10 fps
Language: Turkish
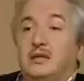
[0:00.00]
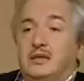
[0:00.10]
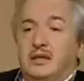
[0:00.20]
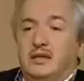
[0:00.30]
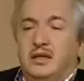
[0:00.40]

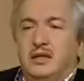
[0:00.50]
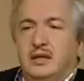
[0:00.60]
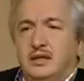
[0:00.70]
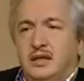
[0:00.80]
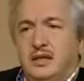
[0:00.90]
algıda
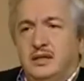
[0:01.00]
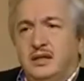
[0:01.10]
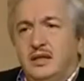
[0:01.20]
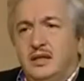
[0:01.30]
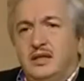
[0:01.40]
nakledilen
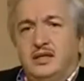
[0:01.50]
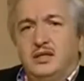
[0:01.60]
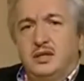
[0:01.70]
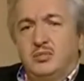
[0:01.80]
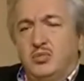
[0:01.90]
hı hı.
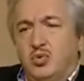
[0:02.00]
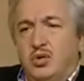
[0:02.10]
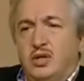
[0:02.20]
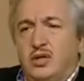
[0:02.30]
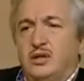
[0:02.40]
işte
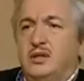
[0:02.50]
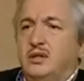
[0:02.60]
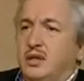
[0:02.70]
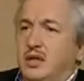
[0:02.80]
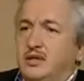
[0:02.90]
bu
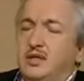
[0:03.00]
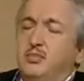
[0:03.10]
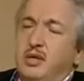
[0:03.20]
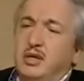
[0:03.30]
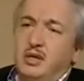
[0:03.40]
olayın
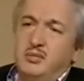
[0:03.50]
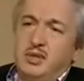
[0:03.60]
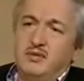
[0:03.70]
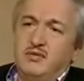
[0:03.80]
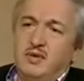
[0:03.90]
Hz.
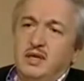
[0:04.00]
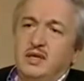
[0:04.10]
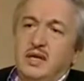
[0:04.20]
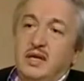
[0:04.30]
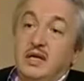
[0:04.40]
Peygamber'in
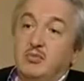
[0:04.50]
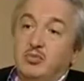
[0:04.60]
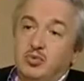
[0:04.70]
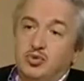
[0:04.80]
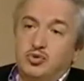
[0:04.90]
vahiy ile
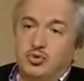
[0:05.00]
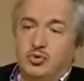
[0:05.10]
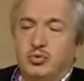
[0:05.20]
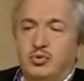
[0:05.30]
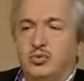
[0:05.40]
ilk
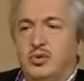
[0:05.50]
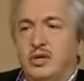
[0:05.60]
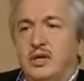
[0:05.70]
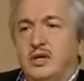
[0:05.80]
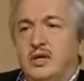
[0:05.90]

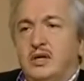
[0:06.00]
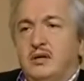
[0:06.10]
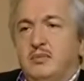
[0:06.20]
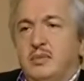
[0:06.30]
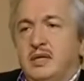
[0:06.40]
buluşturulduğu
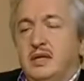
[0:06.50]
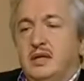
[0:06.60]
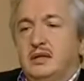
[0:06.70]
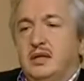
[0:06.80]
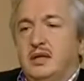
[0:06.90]

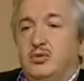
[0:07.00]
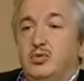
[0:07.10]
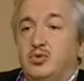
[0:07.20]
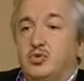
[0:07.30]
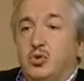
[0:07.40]
miladi
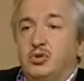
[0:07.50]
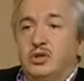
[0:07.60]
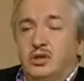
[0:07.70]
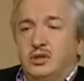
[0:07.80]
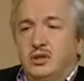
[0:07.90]

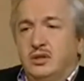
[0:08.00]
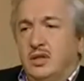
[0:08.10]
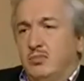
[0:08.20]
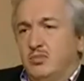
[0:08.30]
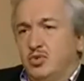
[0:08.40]
610
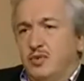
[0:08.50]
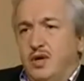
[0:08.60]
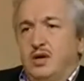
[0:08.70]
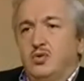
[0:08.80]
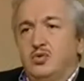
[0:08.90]
yılının
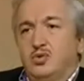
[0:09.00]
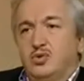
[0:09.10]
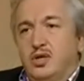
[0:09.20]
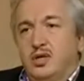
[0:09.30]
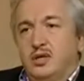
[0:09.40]
Temmuz veya
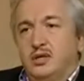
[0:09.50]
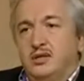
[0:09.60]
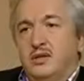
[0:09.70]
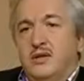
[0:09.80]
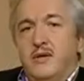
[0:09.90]
Ağustos
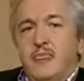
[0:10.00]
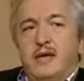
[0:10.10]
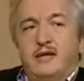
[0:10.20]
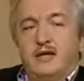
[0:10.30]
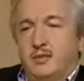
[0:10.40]
ayının
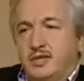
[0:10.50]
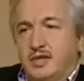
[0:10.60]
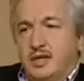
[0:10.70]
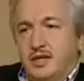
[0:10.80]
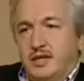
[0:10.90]

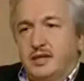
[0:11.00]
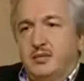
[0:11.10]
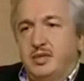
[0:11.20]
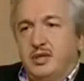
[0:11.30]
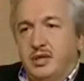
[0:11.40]
Ramazan
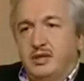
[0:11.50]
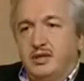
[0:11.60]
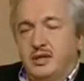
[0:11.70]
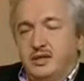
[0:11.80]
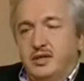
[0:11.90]
ayında bir
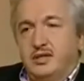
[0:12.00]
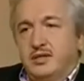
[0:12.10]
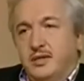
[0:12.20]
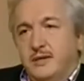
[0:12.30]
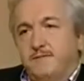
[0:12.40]
Kadir evet.
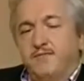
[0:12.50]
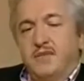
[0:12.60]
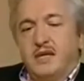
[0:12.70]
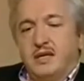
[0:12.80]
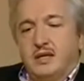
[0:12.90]
gecesinde
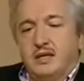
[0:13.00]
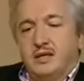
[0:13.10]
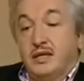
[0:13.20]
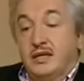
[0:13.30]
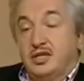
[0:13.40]

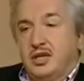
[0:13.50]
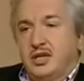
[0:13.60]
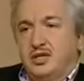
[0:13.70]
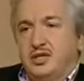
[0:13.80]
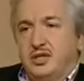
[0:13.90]
e,
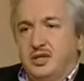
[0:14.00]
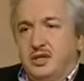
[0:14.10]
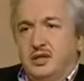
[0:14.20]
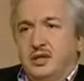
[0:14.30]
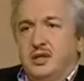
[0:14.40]

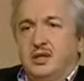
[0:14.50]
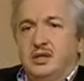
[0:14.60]
gerçekleştiği